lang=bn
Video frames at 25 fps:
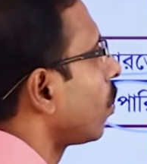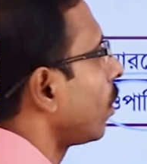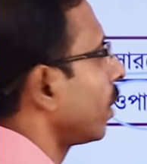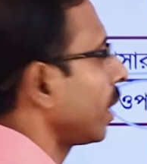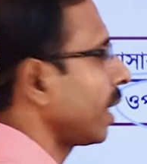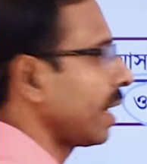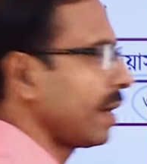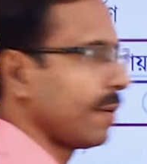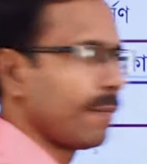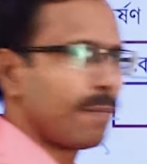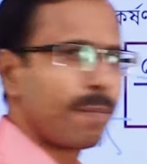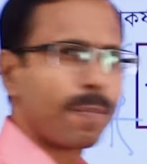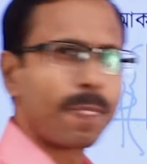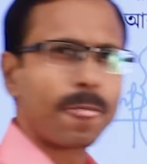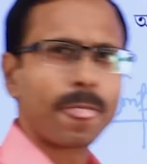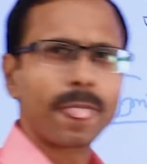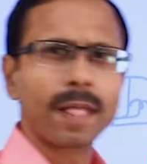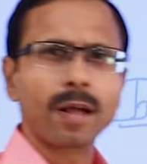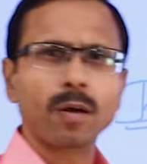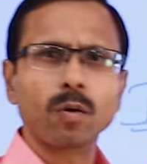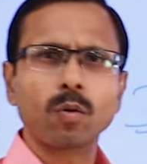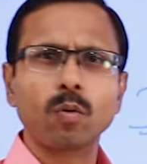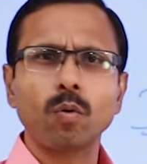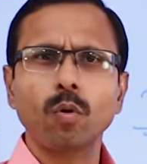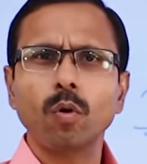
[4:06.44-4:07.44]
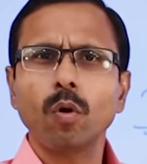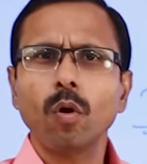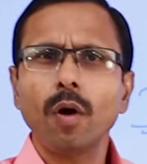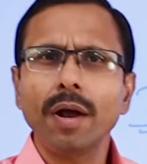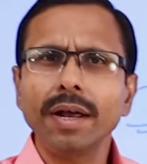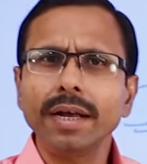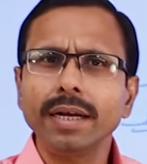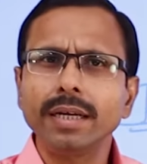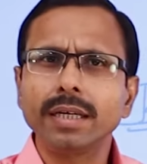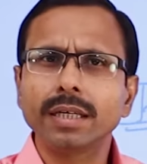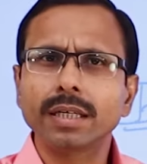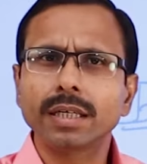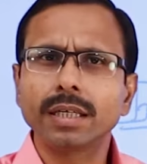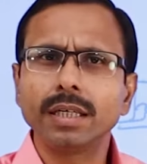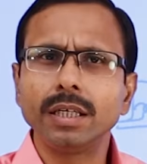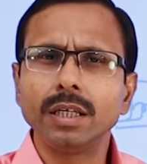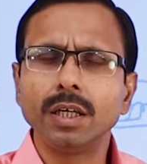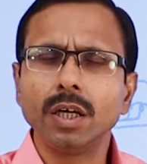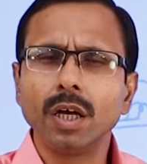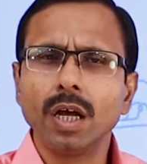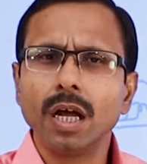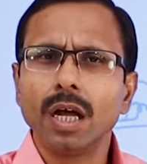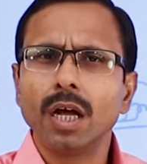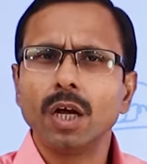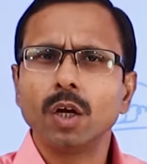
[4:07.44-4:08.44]
কণা কোলয়েড কি
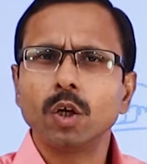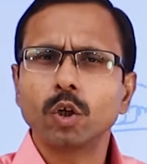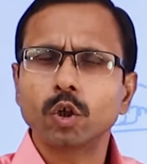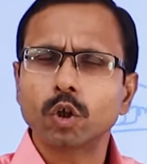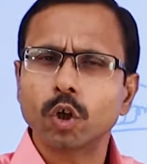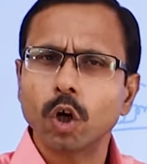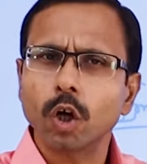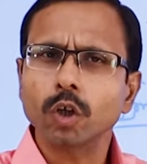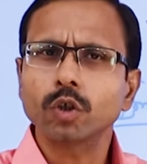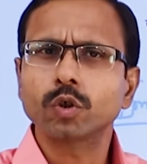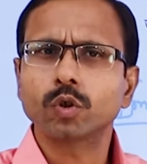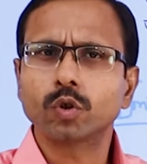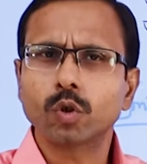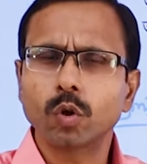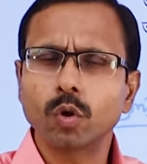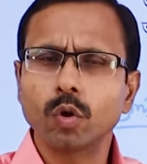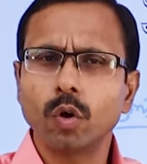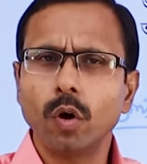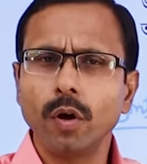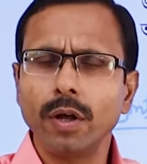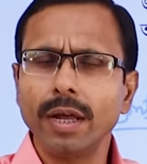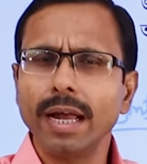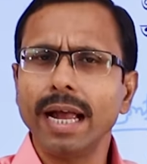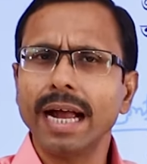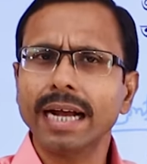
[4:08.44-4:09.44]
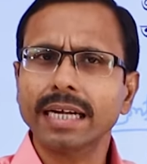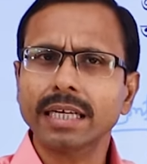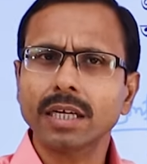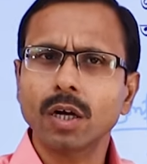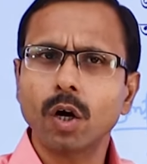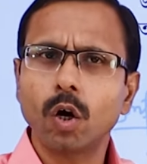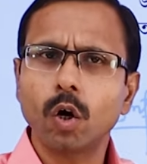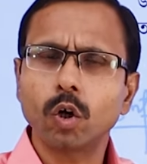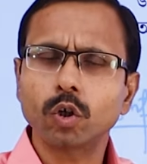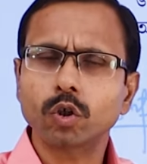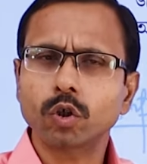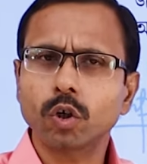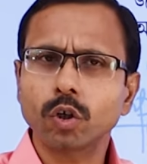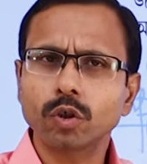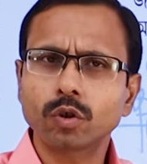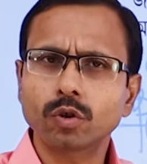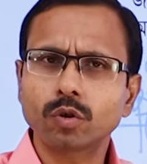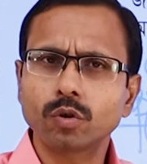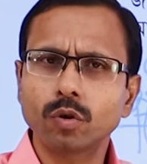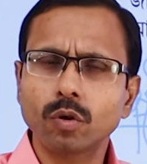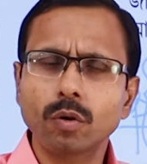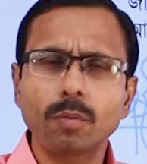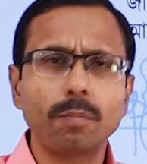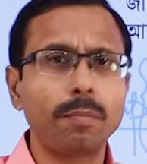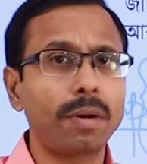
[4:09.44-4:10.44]
স্বচ্ছ নয় একটা অস্বচ্ছ
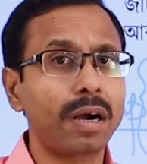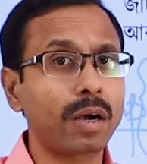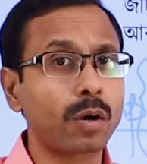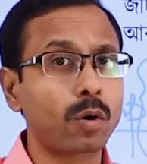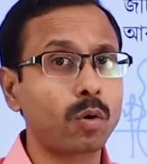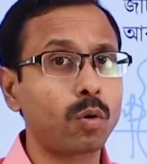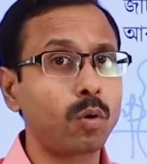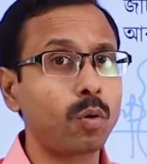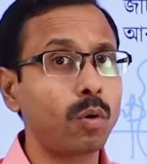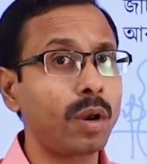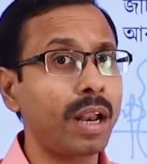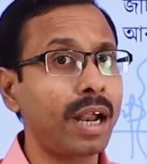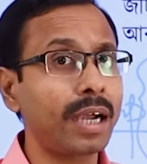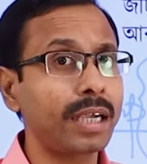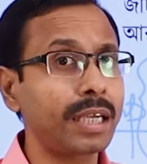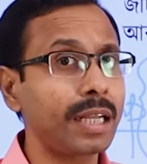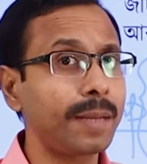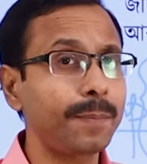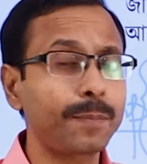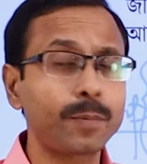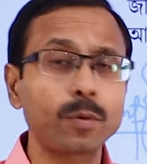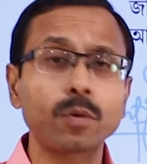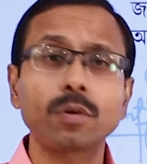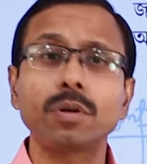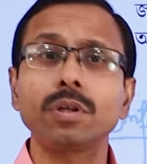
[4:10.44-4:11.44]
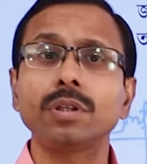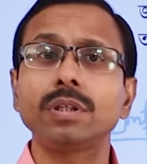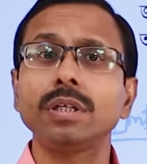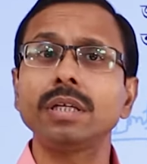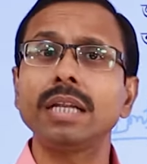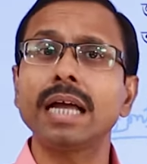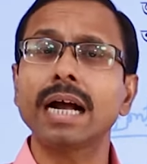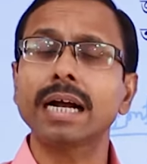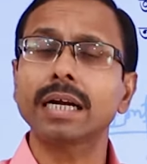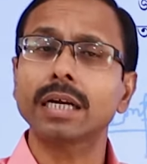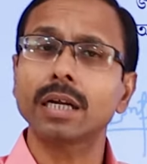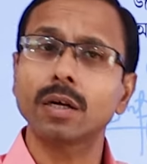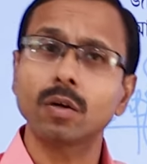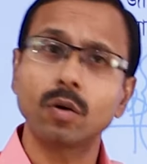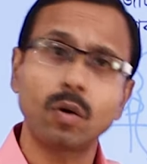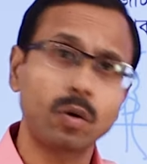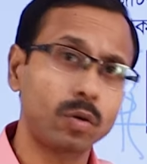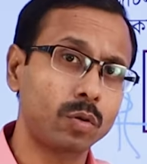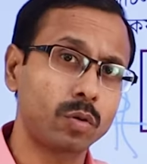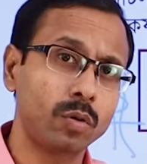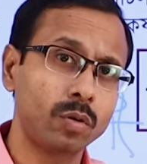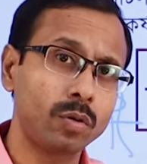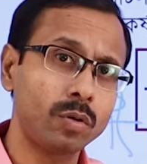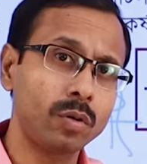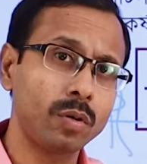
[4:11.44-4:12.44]
বা ঘোলাটে প্রকৃতির একটা
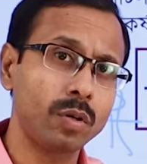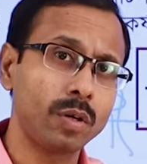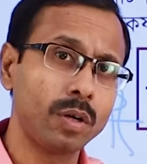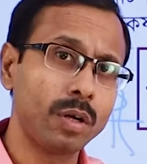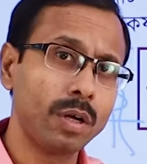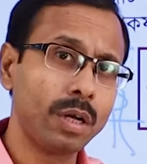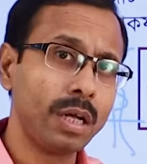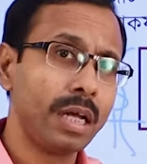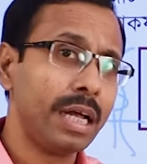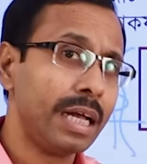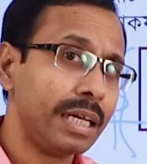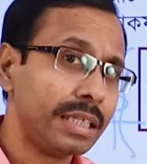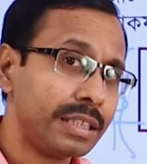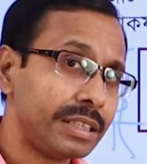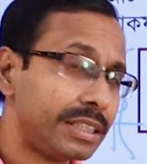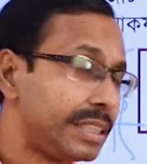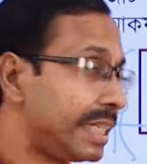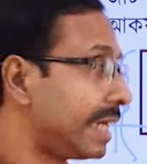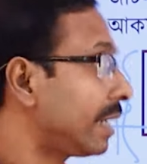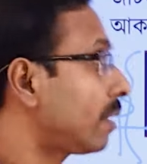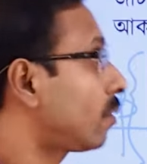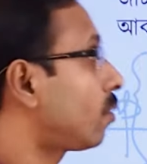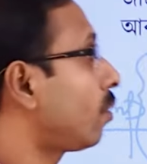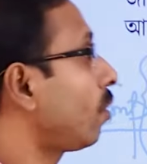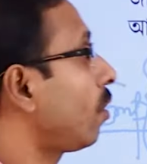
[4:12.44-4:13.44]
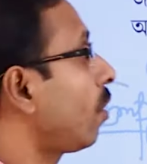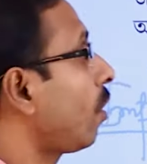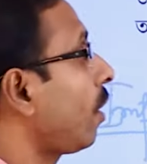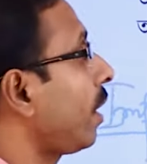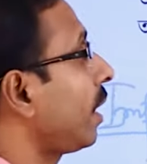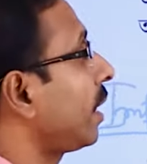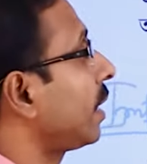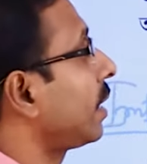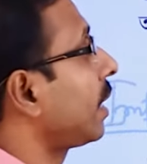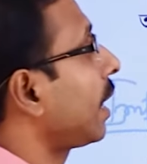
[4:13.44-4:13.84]
গঠন যে কোলয়েড